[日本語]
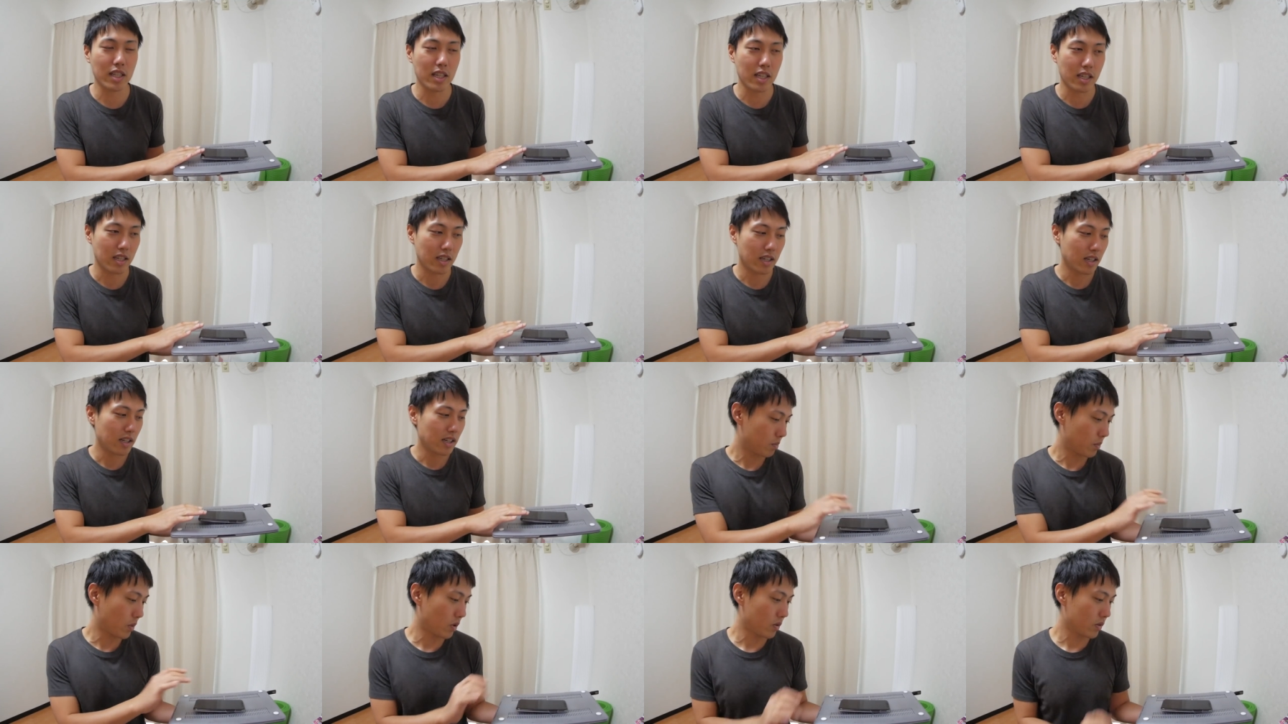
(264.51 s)
に、
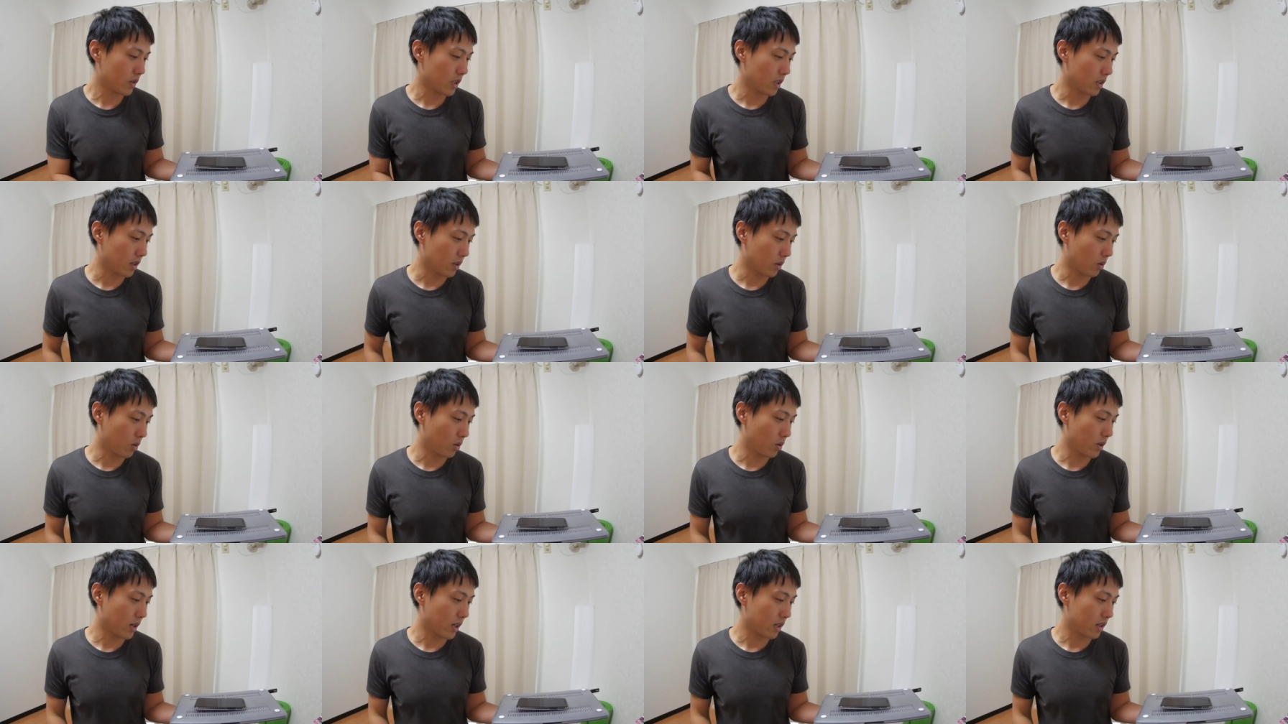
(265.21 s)
ポンってやって
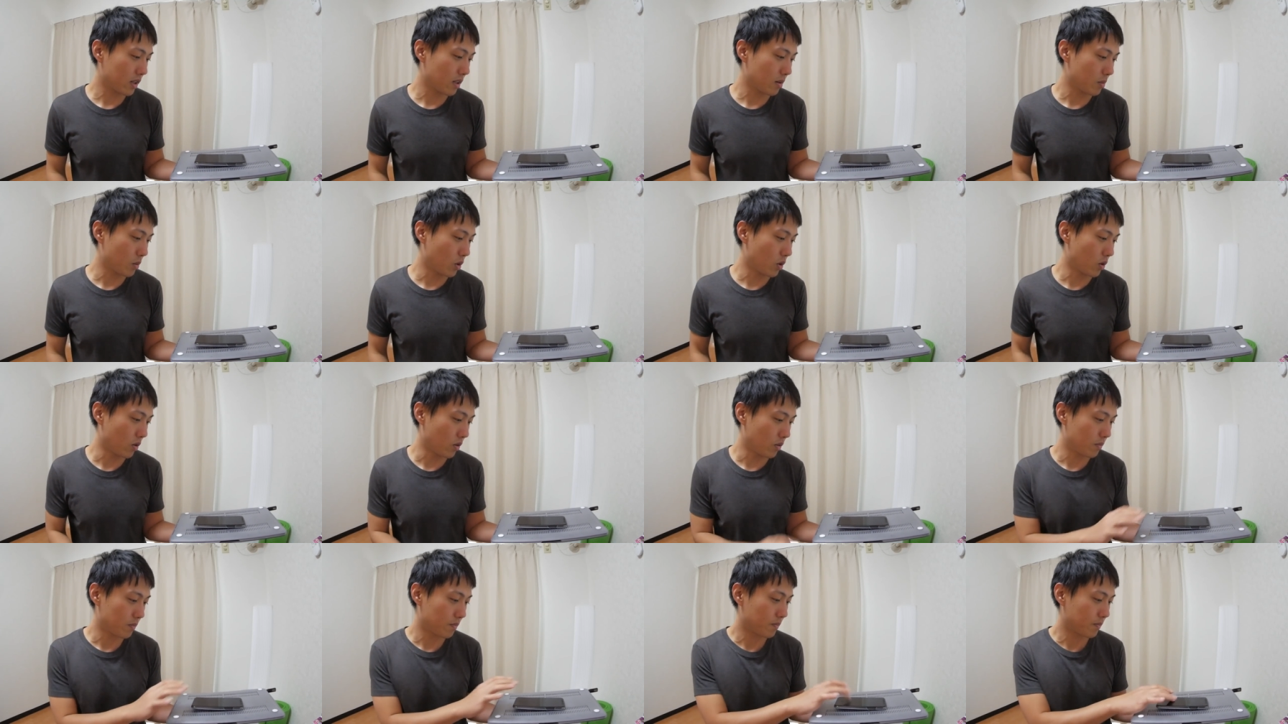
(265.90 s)
こうやって
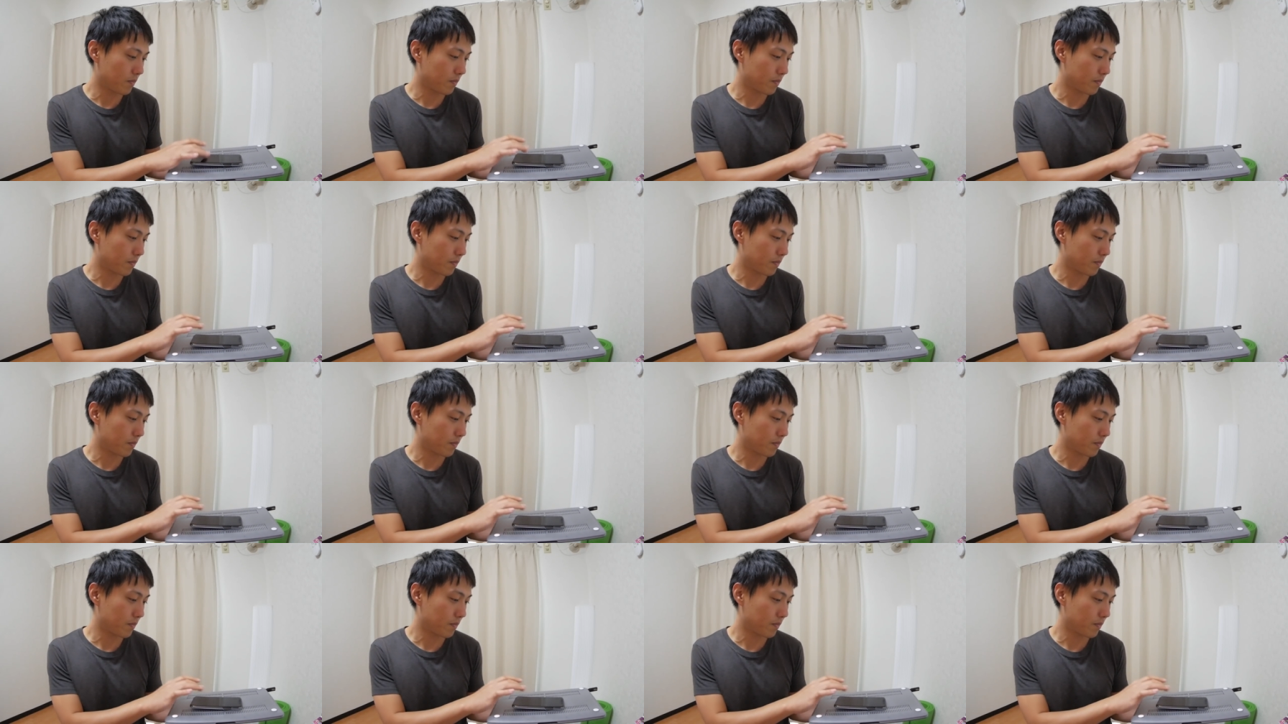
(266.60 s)
も、